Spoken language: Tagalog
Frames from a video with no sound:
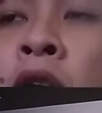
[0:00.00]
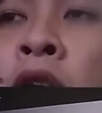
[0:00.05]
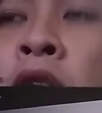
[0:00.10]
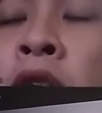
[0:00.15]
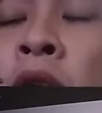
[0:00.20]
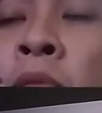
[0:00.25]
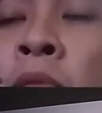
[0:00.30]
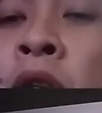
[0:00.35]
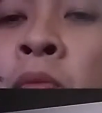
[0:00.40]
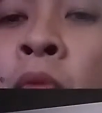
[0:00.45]
sa
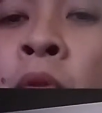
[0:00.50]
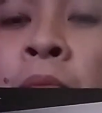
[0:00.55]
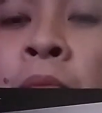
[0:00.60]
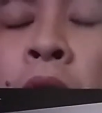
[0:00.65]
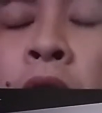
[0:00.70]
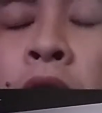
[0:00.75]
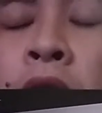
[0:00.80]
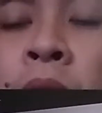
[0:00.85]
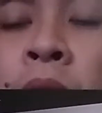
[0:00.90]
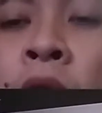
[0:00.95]
mismong
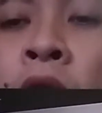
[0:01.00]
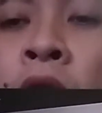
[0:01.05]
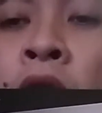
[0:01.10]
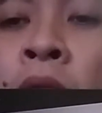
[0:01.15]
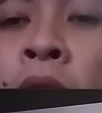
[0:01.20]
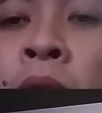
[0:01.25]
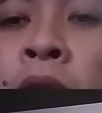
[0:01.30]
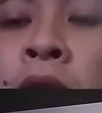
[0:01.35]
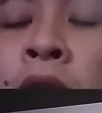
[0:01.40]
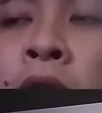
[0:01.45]
PC mo
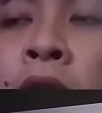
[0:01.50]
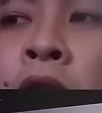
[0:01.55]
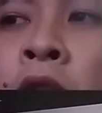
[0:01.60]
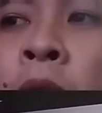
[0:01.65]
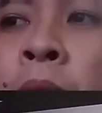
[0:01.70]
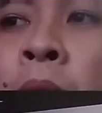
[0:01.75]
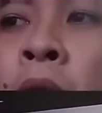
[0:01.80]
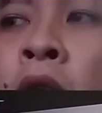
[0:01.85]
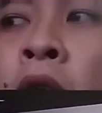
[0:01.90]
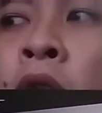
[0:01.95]
ikaw
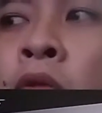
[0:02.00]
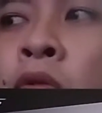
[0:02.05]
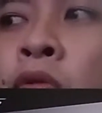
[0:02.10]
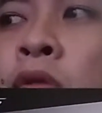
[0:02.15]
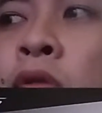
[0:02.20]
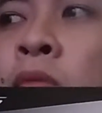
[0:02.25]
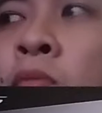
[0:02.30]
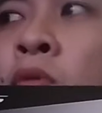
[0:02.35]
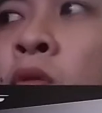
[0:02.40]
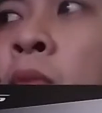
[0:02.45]
magse-set para kung
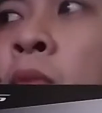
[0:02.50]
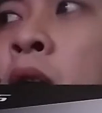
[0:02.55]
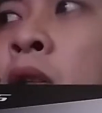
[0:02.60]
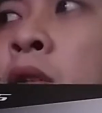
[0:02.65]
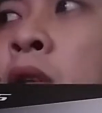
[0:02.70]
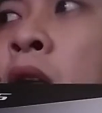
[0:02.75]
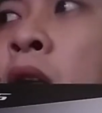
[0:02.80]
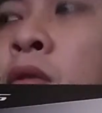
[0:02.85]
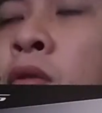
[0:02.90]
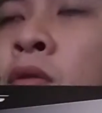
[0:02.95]
gusto mo
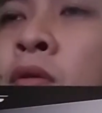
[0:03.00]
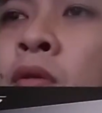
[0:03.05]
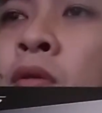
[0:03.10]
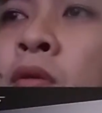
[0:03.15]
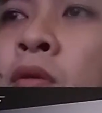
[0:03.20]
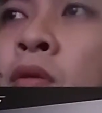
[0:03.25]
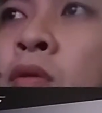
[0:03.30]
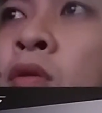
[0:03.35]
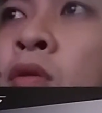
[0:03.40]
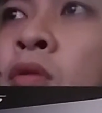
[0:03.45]
mag-sync yung
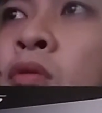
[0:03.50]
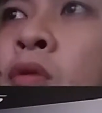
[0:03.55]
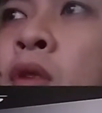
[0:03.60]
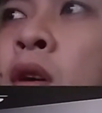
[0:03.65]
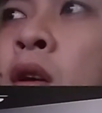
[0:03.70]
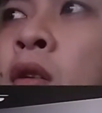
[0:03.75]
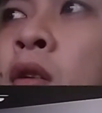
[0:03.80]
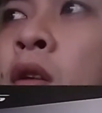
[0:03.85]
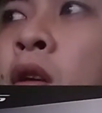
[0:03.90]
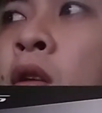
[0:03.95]

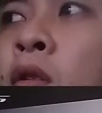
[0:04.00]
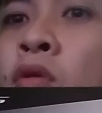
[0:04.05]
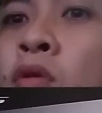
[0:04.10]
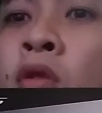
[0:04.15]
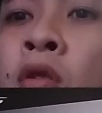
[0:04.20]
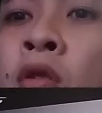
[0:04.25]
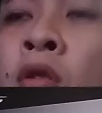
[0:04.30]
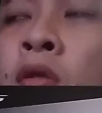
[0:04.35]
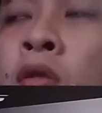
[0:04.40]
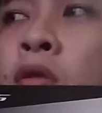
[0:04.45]
kunwari,
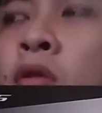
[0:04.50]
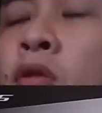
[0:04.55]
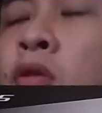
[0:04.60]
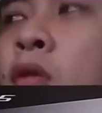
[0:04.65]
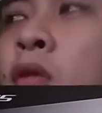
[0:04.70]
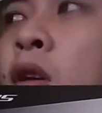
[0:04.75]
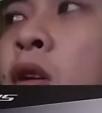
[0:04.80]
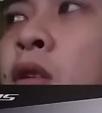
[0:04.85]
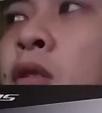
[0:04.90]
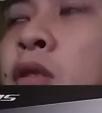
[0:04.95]
color
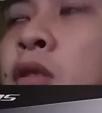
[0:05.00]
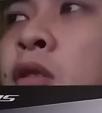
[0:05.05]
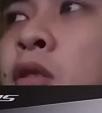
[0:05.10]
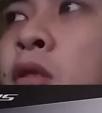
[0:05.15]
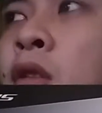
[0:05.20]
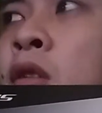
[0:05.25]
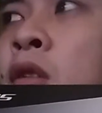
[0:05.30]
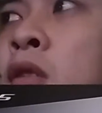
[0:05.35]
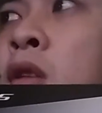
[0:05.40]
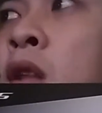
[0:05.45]
orange
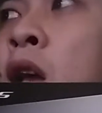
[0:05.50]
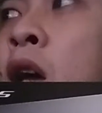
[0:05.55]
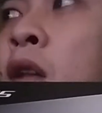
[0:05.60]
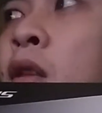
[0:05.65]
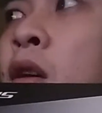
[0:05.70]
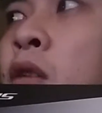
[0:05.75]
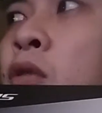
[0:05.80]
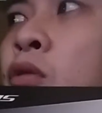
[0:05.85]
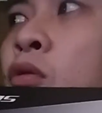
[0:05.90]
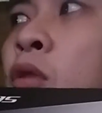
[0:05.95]
tas
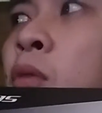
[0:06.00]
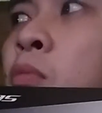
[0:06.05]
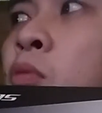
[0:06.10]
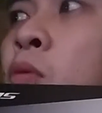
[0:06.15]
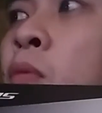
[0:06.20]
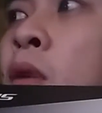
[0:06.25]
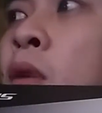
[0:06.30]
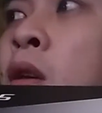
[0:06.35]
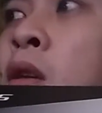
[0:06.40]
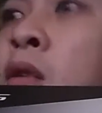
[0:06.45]
lahat ng unit mo
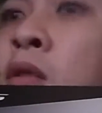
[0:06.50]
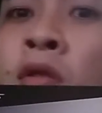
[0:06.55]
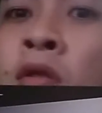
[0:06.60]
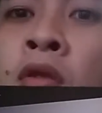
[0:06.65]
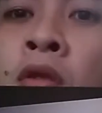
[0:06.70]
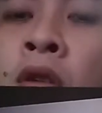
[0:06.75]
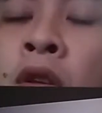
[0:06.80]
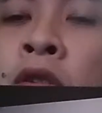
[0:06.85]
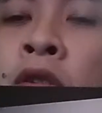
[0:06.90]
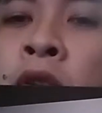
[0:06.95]
magiging
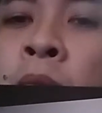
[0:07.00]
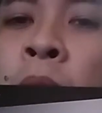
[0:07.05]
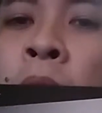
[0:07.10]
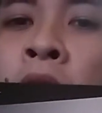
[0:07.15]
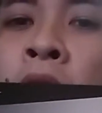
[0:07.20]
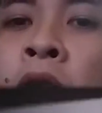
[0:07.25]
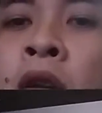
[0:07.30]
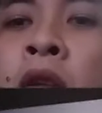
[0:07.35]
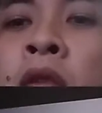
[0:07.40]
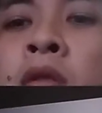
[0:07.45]
orange
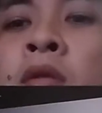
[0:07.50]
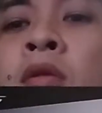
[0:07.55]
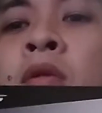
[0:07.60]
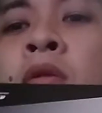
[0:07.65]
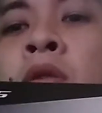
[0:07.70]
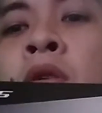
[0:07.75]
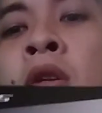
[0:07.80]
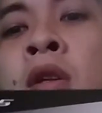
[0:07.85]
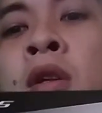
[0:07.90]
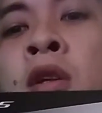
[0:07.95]
pati ito